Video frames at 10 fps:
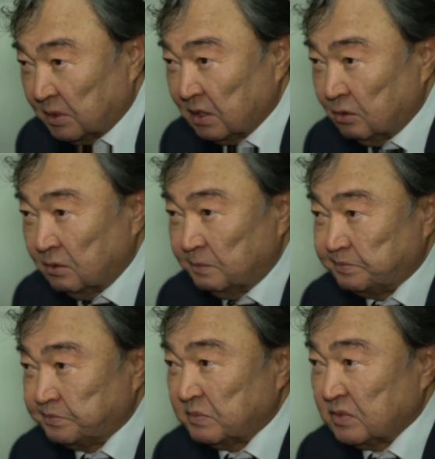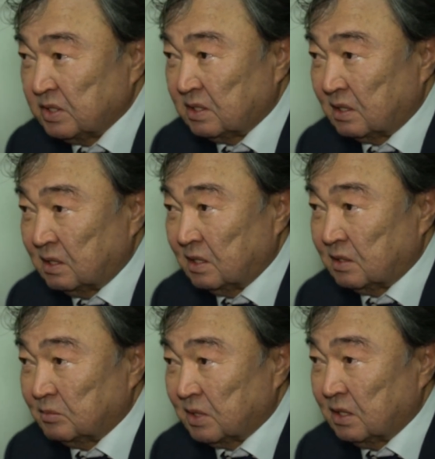году, в
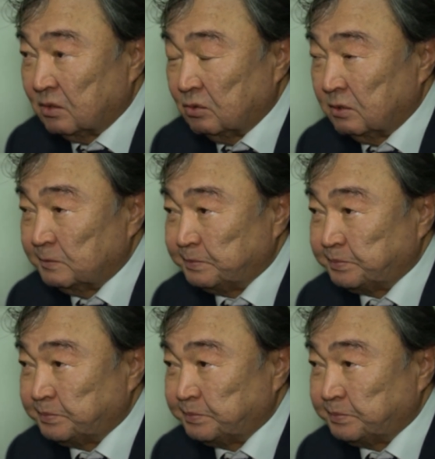63 году